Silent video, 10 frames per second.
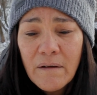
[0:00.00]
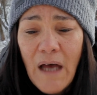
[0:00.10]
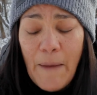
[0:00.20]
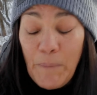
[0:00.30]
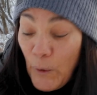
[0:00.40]

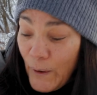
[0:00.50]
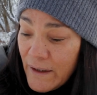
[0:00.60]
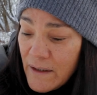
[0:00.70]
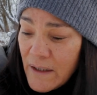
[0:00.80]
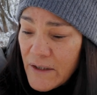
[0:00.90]
Apeuré,
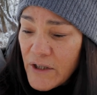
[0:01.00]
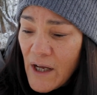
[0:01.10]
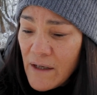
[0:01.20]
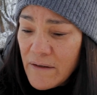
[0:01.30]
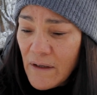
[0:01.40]
Nick
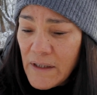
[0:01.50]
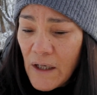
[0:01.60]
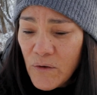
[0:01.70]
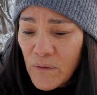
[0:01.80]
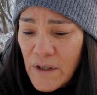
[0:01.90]
Chan s'en est
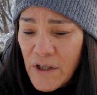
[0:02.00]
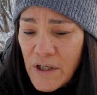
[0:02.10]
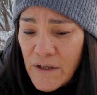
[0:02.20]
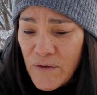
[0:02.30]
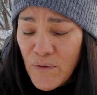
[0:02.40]
retourné
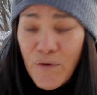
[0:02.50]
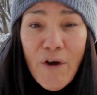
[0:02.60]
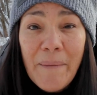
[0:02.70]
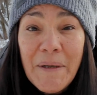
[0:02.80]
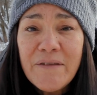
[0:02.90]
chez eux, il
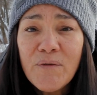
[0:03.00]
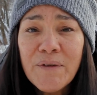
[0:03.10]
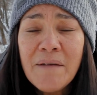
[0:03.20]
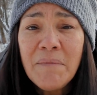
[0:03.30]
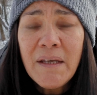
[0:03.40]
a appelé son
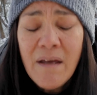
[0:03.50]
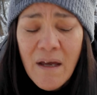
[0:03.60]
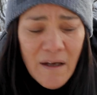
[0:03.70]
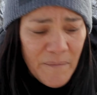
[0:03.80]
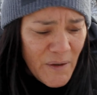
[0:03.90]
ami,
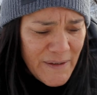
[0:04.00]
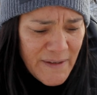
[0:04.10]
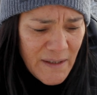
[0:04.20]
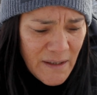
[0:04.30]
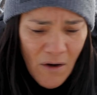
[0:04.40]
puis il a
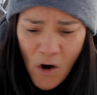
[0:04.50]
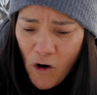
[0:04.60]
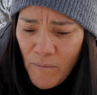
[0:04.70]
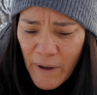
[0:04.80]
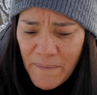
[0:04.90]
dit
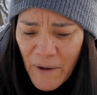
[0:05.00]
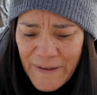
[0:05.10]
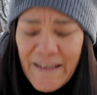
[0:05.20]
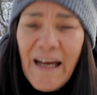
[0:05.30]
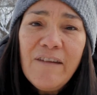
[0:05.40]
On m'a
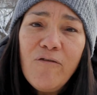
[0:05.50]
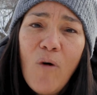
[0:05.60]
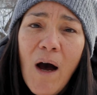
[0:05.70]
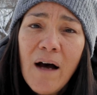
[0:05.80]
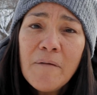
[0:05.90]
demandé d'aller
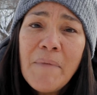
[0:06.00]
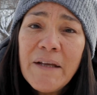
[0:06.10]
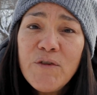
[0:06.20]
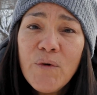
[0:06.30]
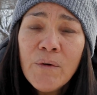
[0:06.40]
voir
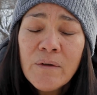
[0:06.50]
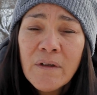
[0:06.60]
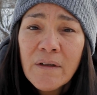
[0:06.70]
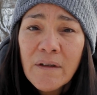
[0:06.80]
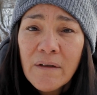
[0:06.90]
Mathieu.
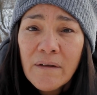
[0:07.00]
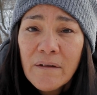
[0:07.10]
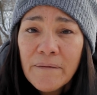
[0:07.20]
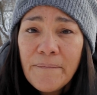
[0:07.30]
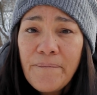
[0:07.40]

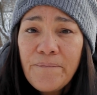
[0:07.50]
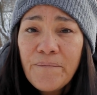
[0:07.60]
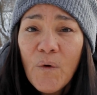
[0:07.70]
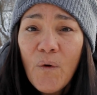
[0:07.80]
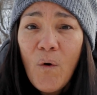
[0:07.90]

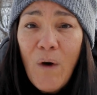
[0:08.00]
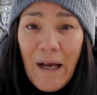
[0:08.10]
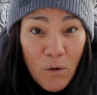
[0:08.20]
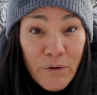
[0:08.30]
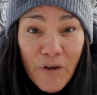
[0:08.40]
On
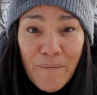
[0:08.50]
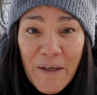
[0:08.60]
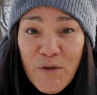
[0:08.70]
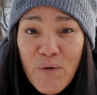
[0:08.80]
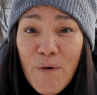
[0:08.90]
raconte que
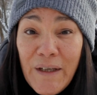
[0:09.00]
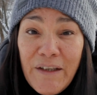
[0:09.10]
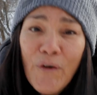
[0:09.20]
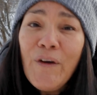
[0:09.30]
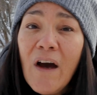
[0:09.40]
Mathieu
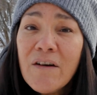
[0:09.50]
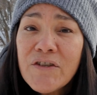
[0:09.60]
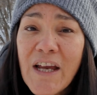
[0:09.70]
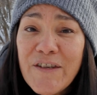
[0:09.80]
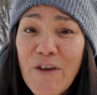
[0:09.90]
était un grand
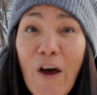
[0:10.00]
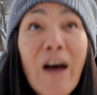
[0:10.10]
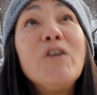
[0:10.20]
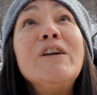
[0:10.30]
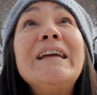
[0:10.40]
chasseur, en
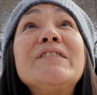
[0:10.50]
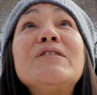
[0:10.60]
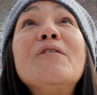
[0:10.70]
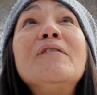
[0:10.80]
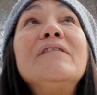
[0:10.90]

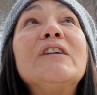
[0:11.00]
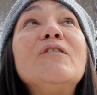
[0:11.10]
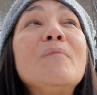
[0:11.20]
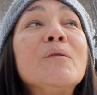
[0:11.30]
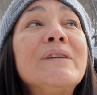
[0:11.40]
connexion avec le
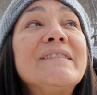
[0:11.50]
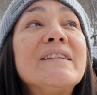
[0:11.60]
monde des